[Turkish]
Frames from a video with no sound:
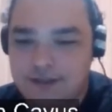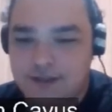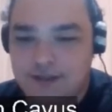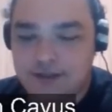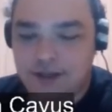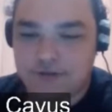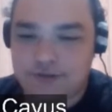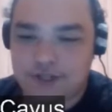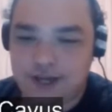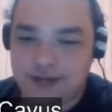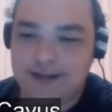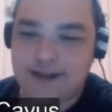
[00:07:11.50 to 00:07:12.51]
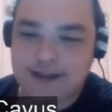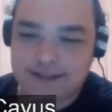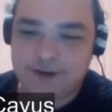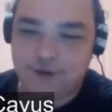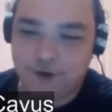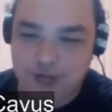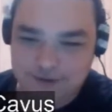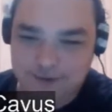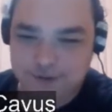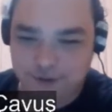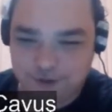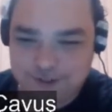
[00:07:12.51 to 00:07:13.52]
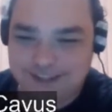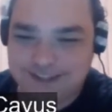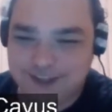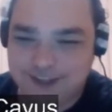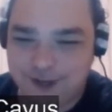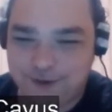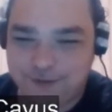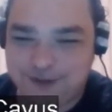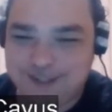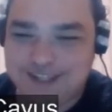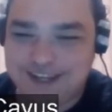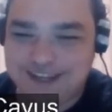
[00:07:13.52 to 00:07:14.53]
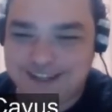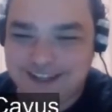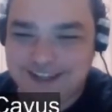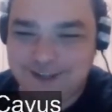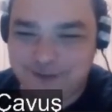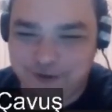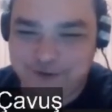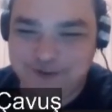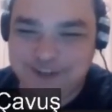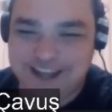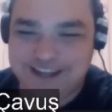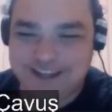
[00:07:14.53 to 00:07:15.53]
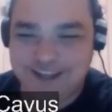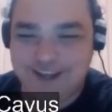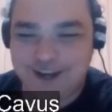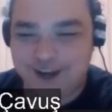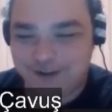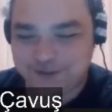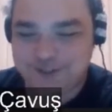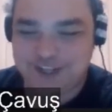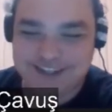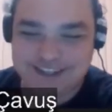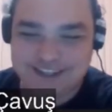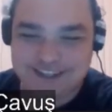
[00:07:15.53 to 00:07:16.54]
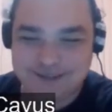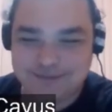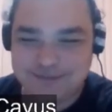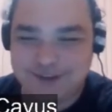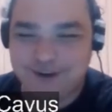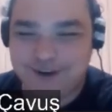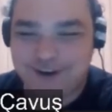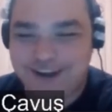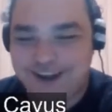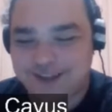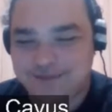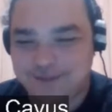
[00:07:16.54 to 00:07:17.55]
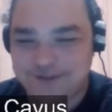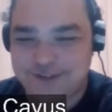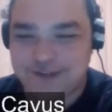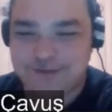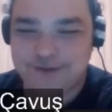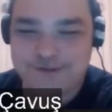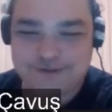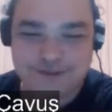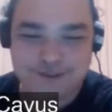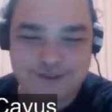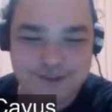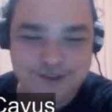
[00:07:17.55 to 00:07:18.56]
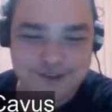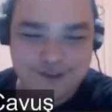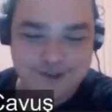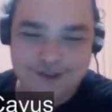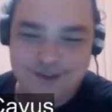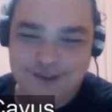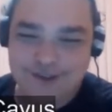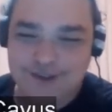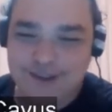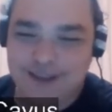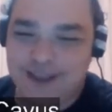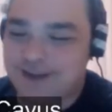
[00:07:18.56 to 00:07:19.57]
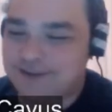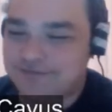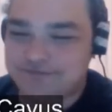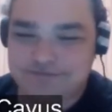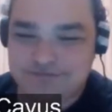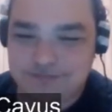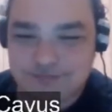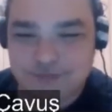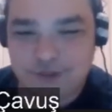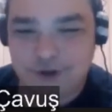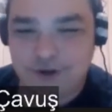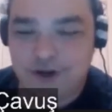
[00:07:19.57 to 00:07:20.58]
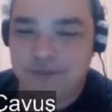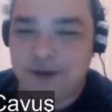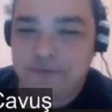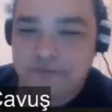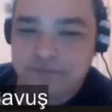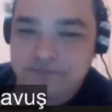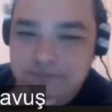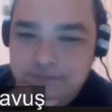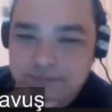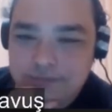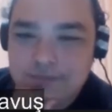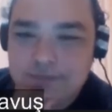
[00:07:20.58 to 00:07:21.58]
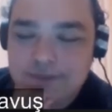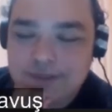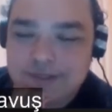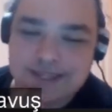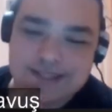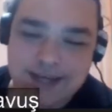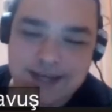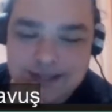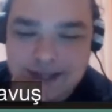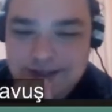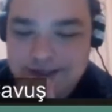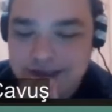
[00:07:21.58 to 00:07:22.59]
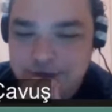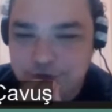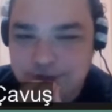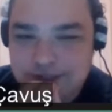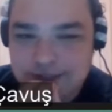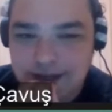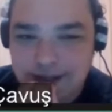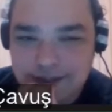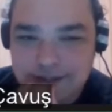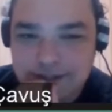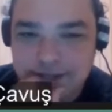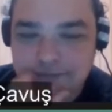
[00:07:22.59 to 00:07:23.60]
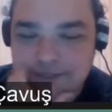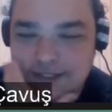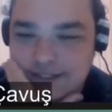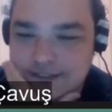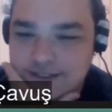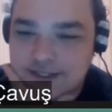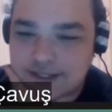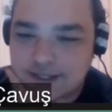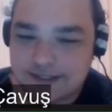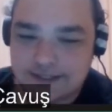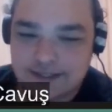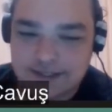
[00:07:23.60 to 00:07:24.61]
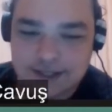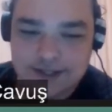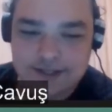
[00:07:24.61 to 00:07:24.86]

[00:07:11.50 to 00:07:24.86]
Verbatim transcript: Daha önce hani ne kadar oynamamış olsan da o maçlarda gördün yani. Havlu salladın. Bir o atmosferi biliyorsun. Yani zor ama CSK daha tecrübesiyle aldı diyelim kısaca aslında.